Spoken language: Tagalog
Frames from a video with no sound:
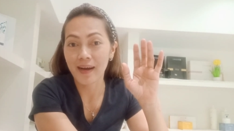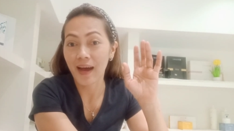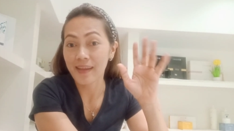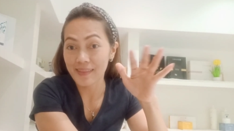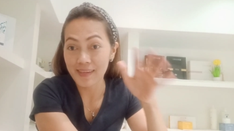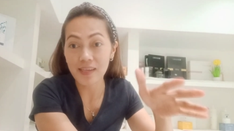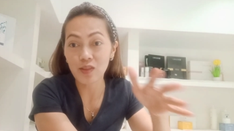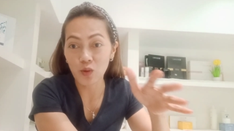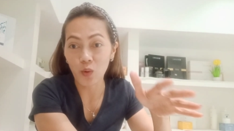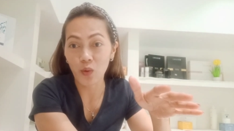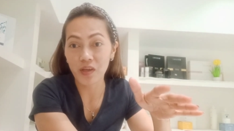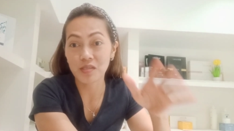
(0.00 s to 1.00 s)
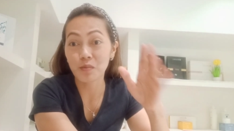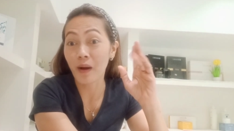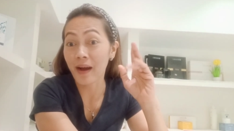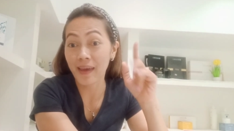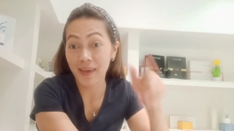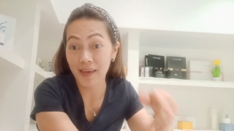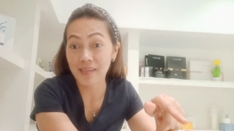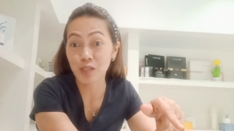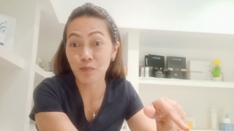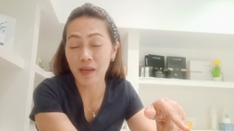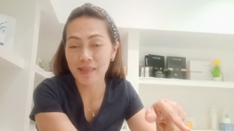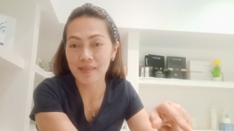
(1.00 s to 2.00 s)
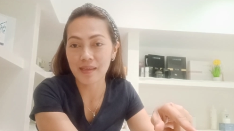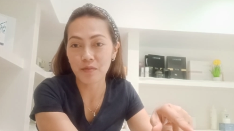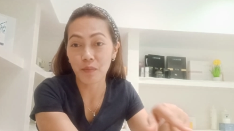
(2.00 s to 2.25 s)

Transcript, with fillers: andito is mga expat din,